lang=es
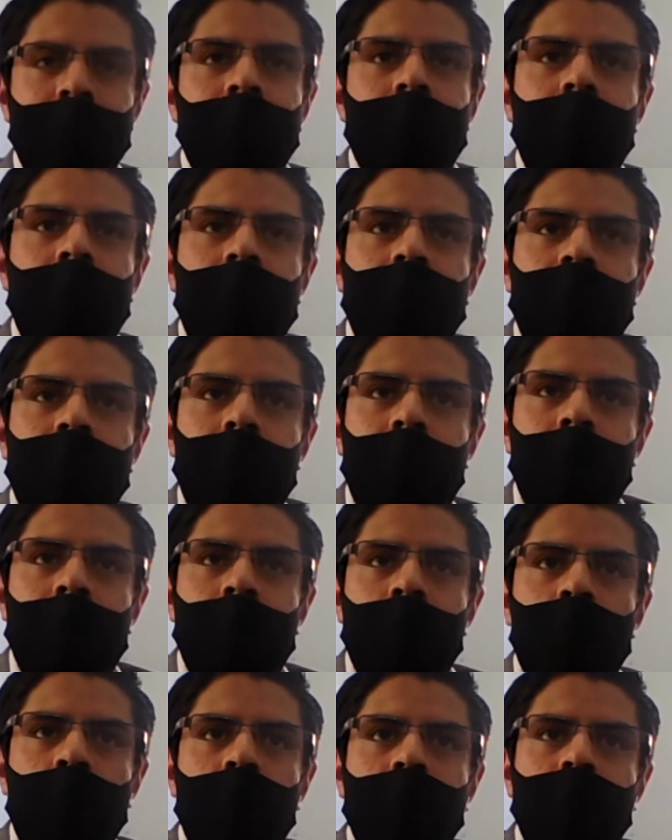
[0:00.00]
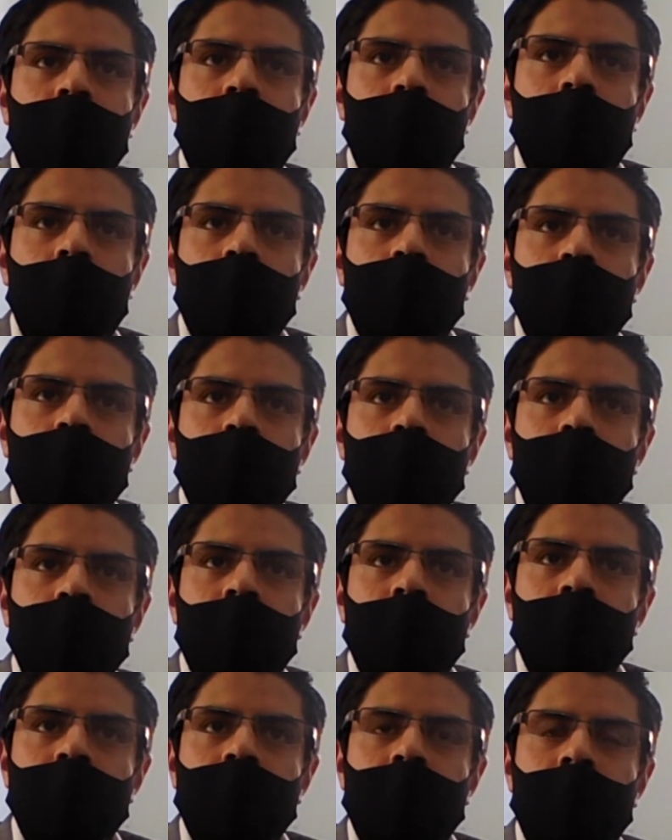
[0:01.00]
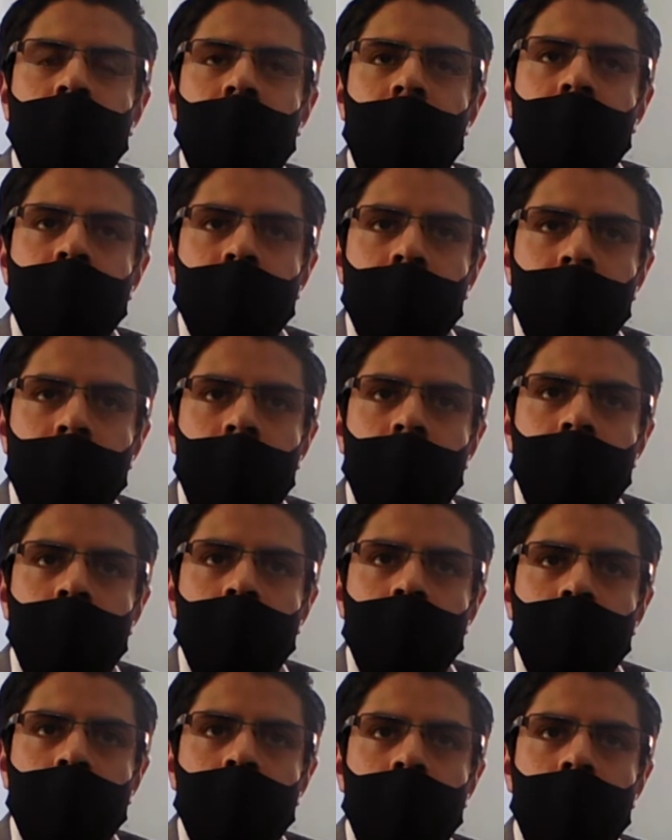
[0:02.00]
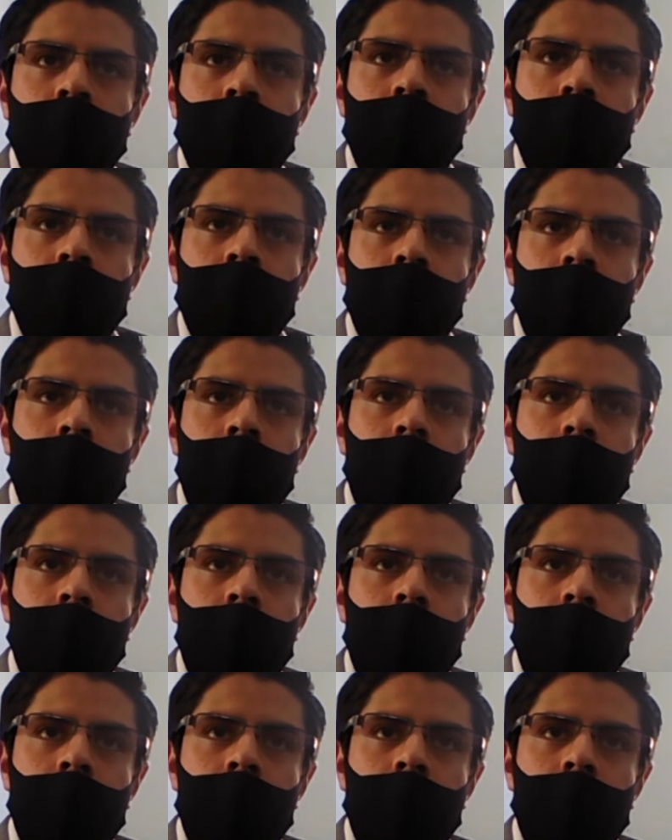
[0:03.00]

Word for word: el que hoy tratamos y es que ya llegan eh,